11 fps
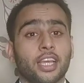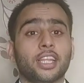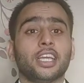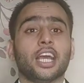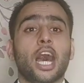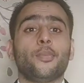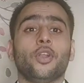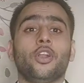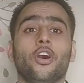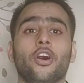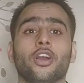यदि आप
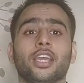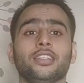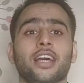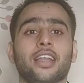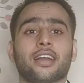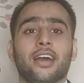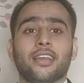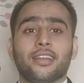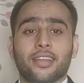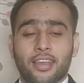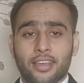लॉ की
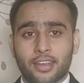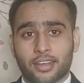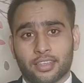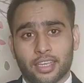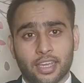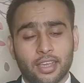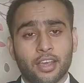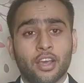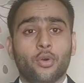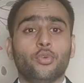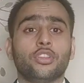जानकारी नहीं रखते हैं
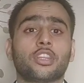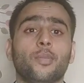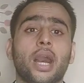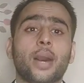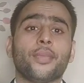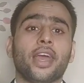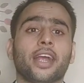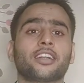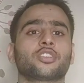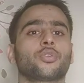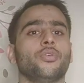उन तमाम
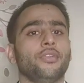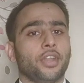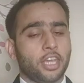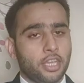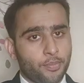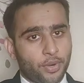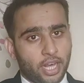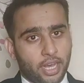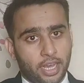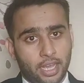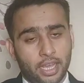एक्ट्स को नहीं
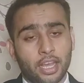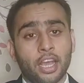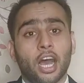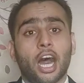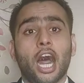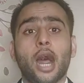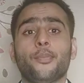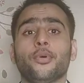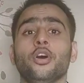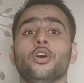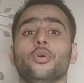पढ़ा है
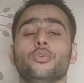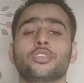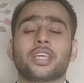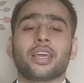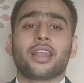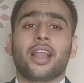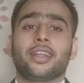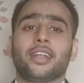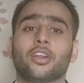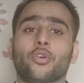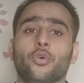आप उससे
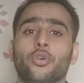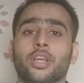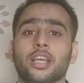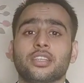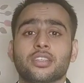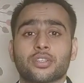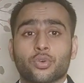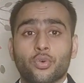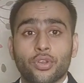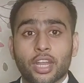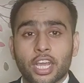रिलेटेड कोर्ट केसेस
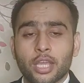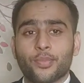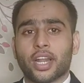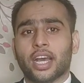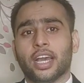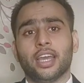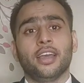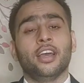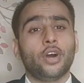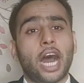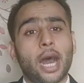को नहीं पढ़ा है
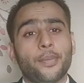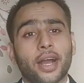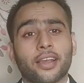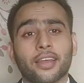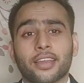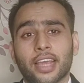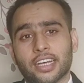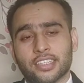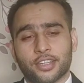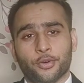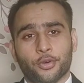तो आप आखिर
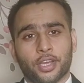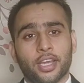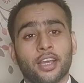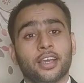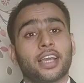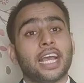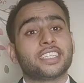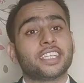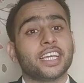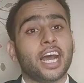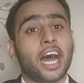क्या सीखोगे
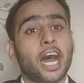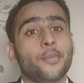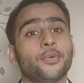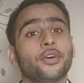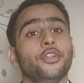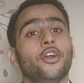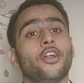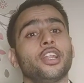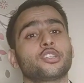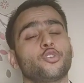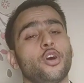कैसे आप
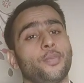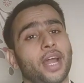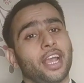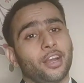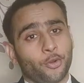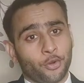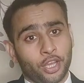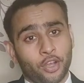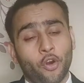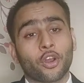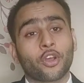नॉलेज को अप्लाई
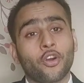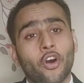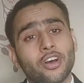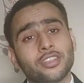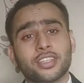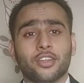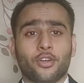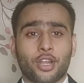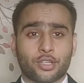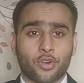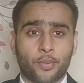करोगे और कौन से
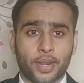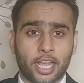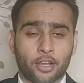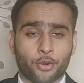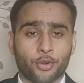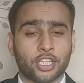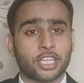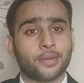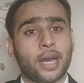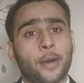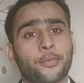नॉलेज को अप्लाई करोगे
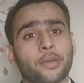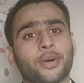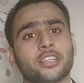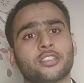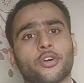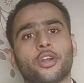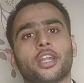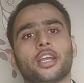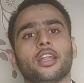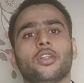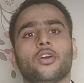जब आपके पास
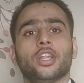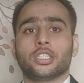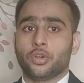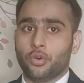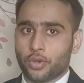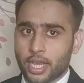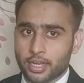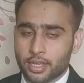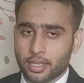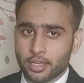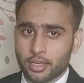थ्योरेटिकल नॉलेज होगा ही
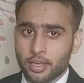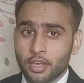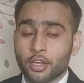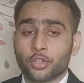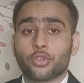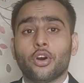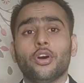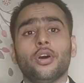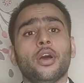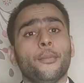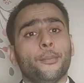नहीं
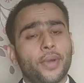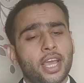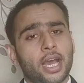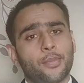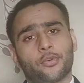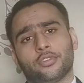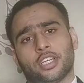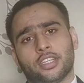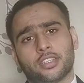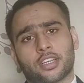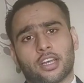तो मैं आपको
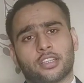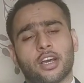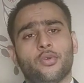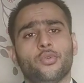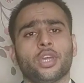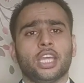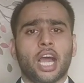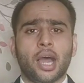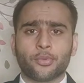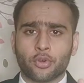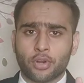सजेस्ट करता हूं कि
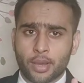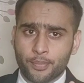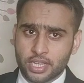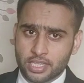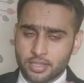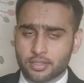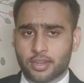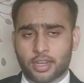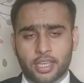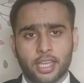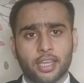आप थोड़ा पेशेंस
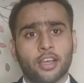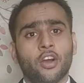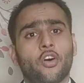रखिए